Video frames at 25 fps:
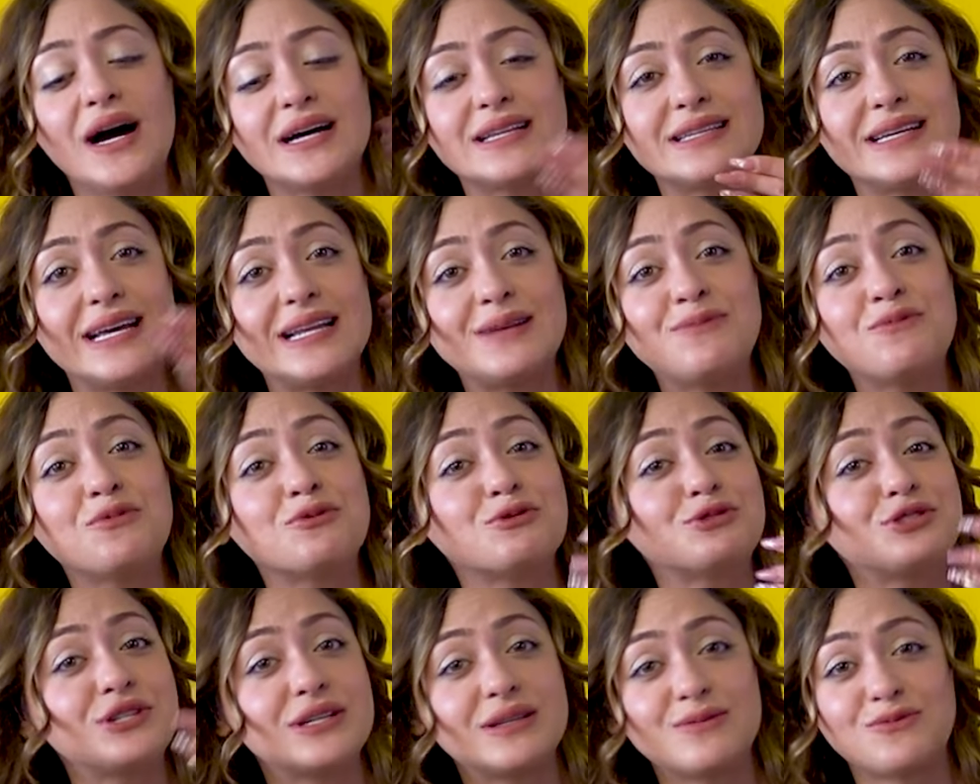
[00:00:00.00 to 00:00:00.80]
Hadi
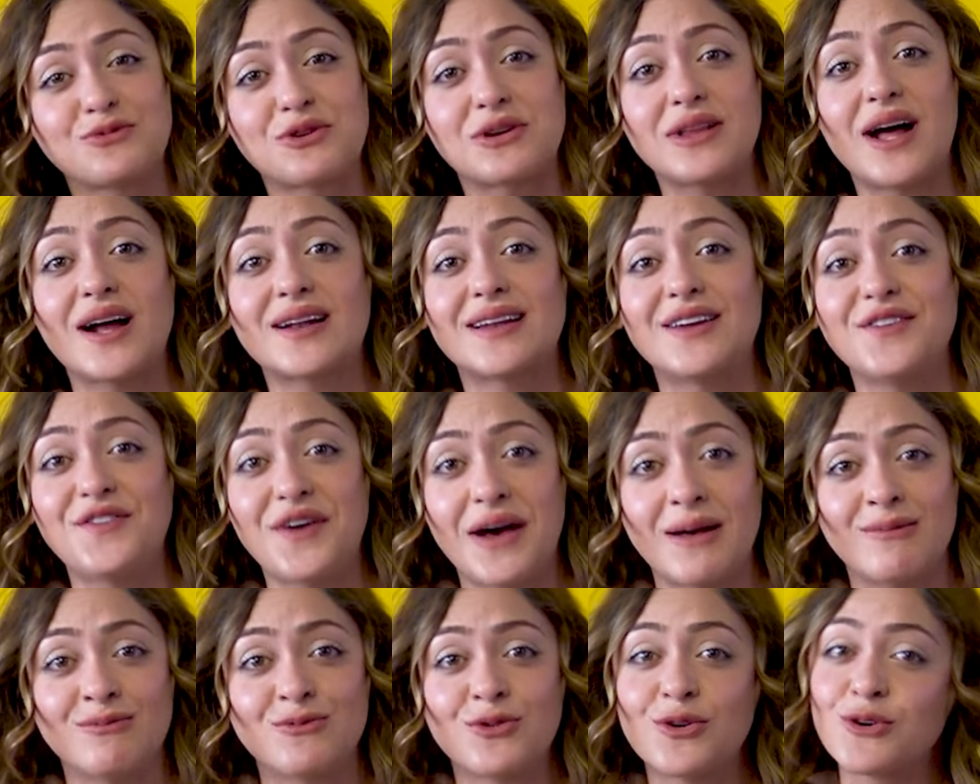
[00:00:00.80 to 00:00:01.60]
gelin buluşalım buralarda
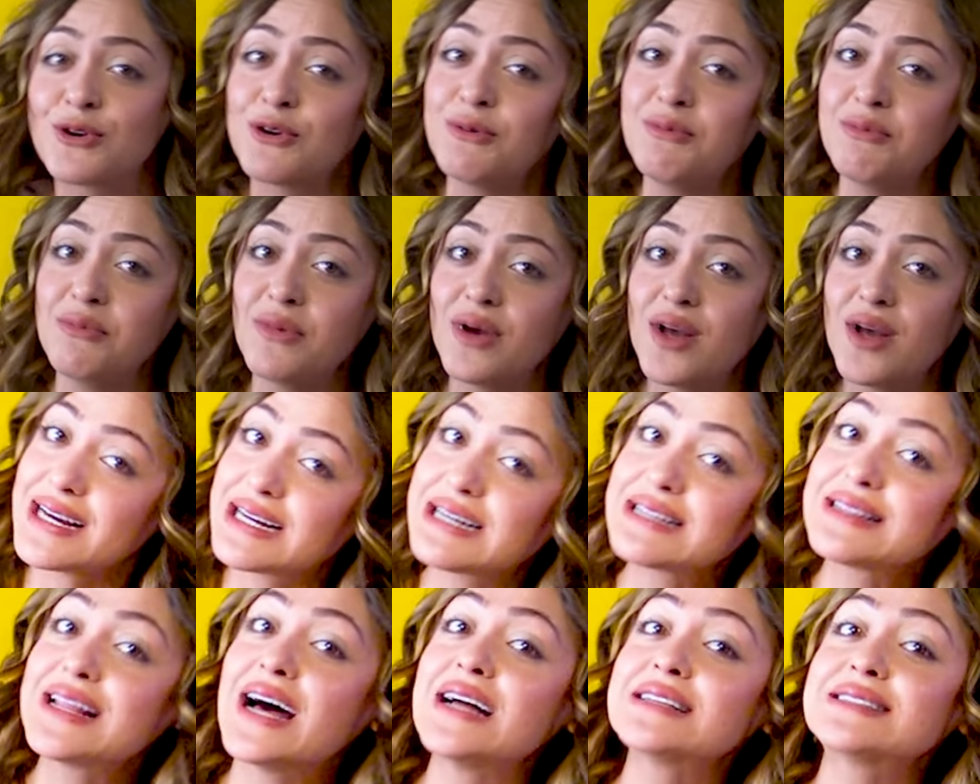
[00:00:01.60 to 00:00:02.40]
efendim diyorum.
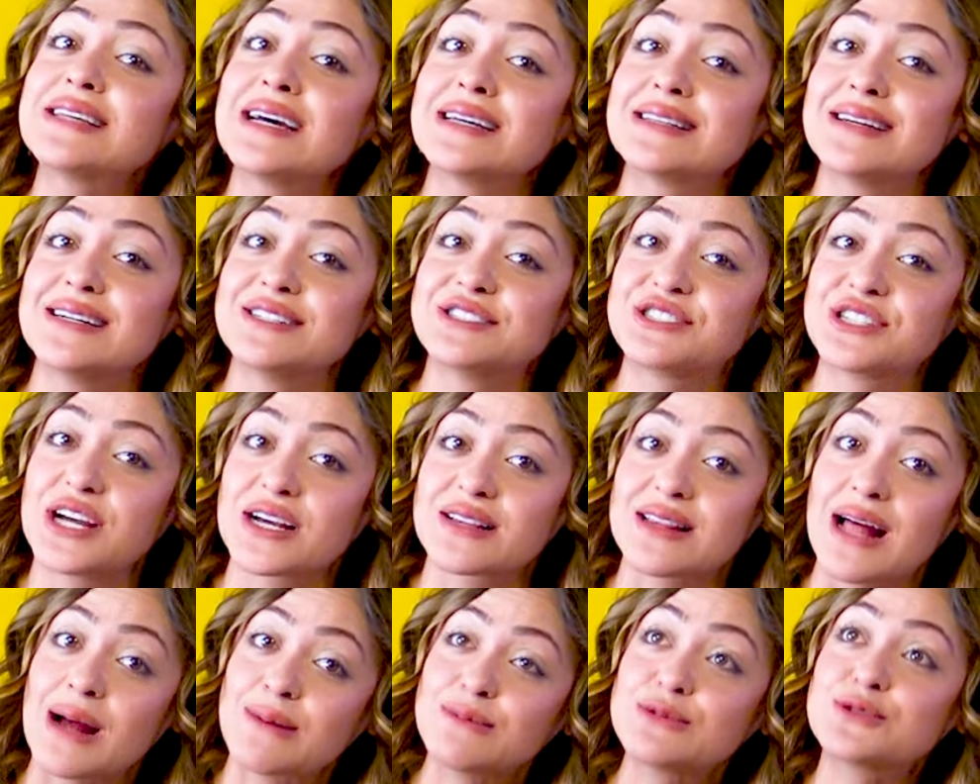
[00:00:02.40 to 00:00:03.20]
Yakından sayda
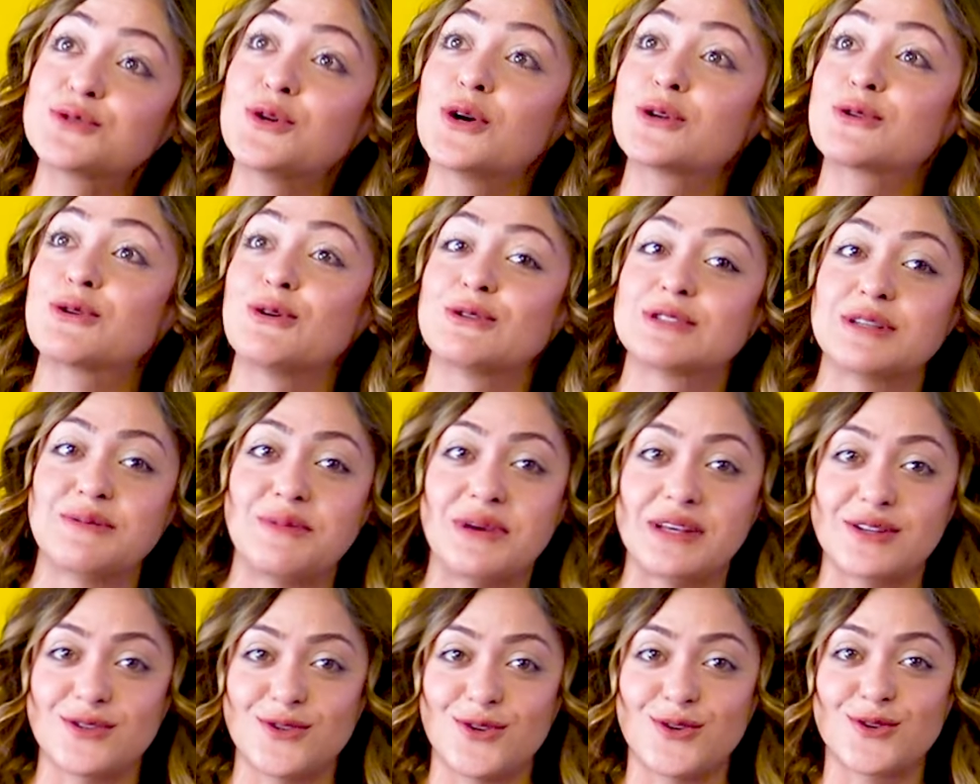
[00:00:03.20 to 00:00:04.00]
açacaklarmış. Dört
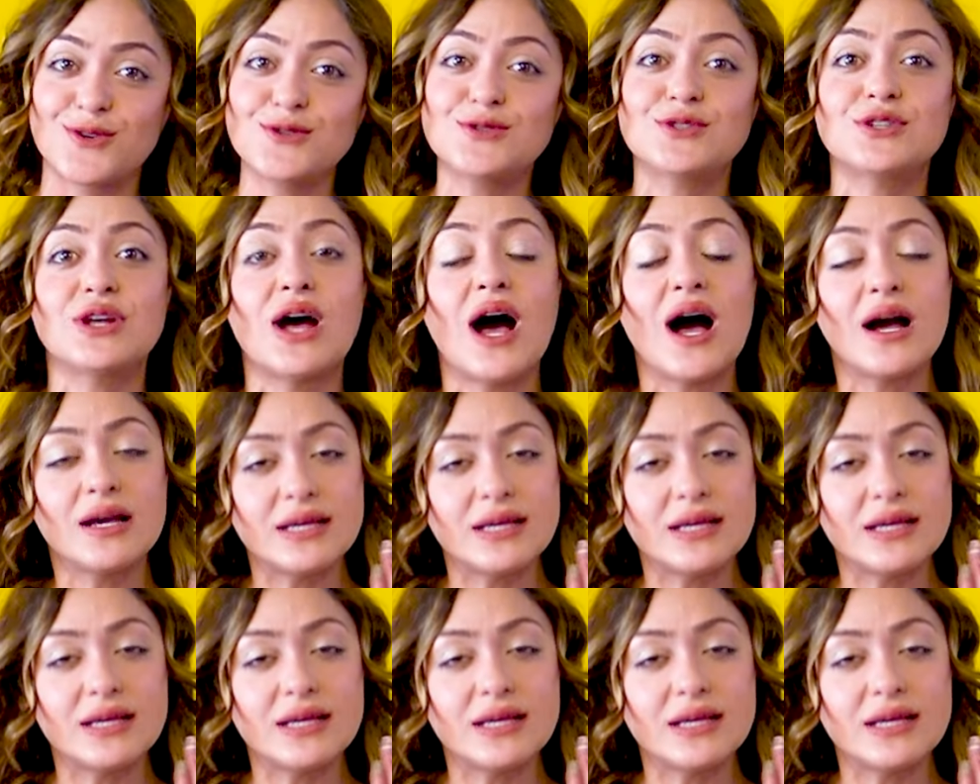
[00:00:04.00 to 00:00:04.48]
gözle bekliyoruz.